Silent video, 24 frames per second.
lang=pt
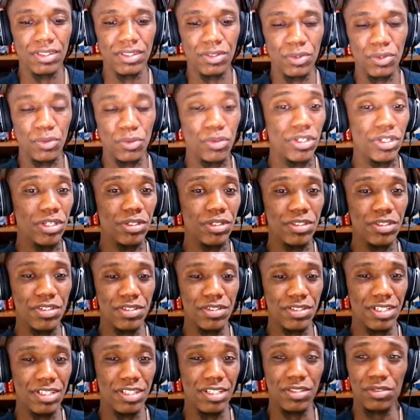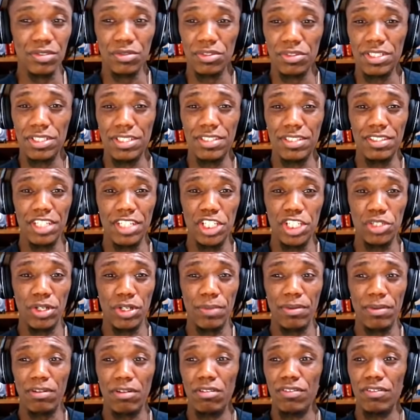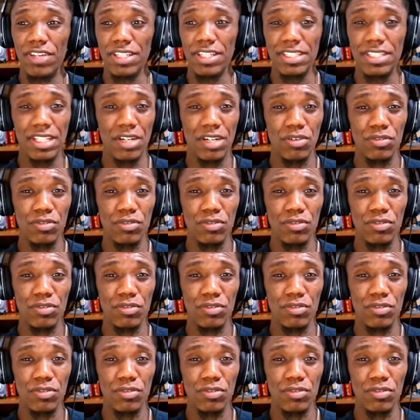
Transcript: Curioso, né? Eu trouxe esse trecho aqui para conversar com